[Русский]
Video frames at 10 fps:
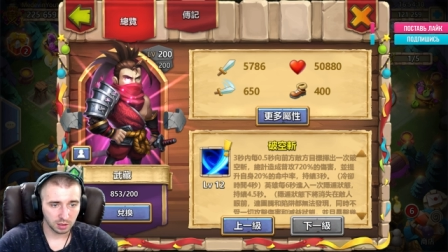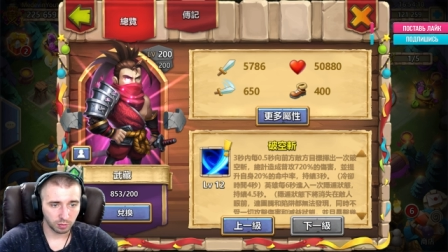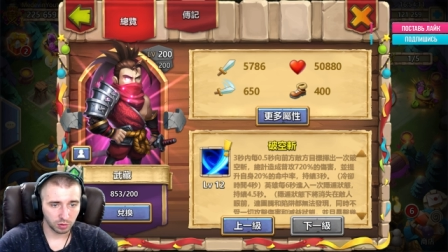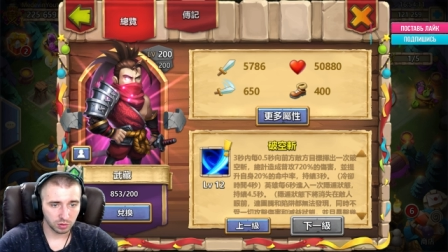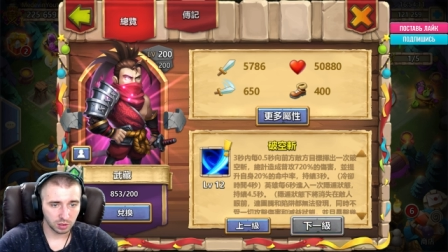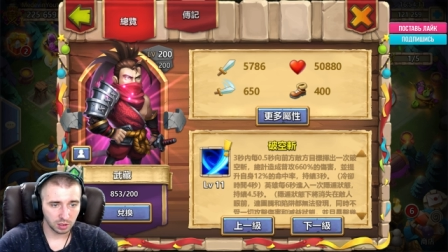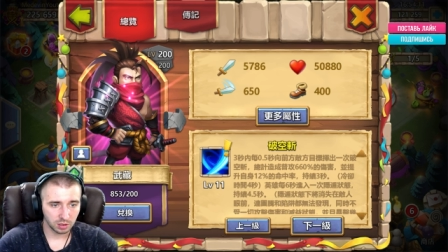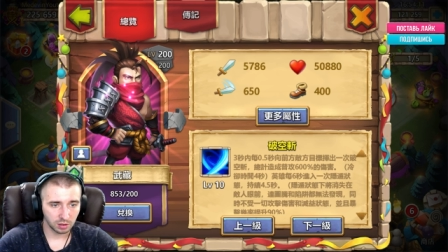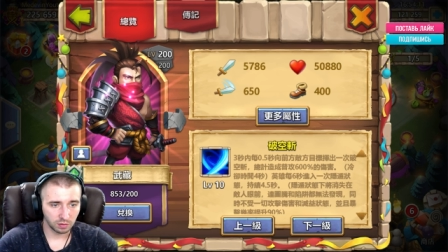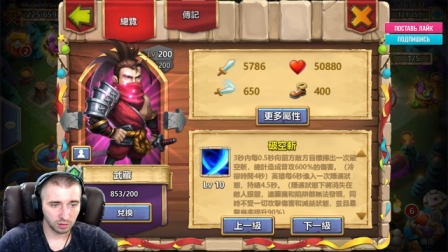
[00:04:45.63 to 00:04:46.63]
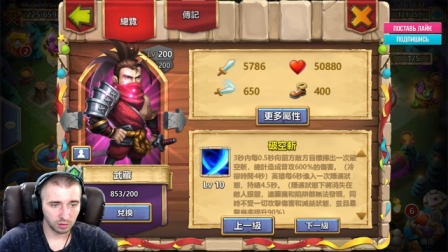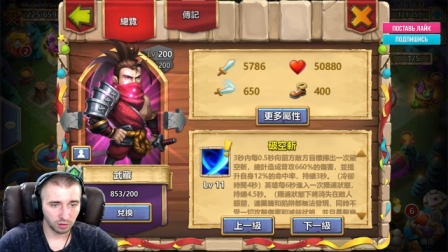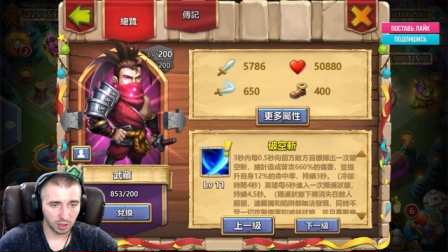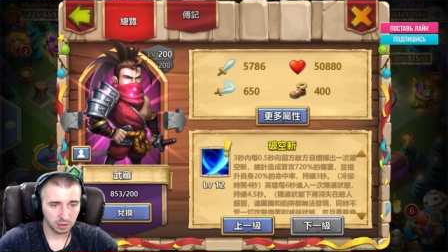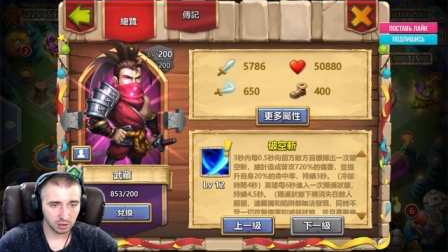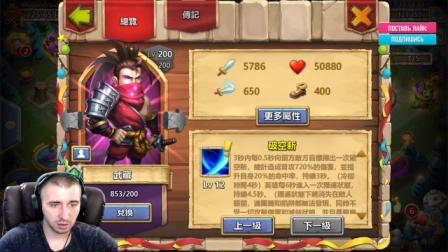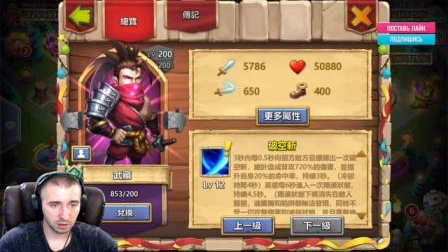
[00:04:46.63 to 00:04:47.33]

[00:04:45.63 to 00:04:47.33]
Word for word: плюс 10, 20,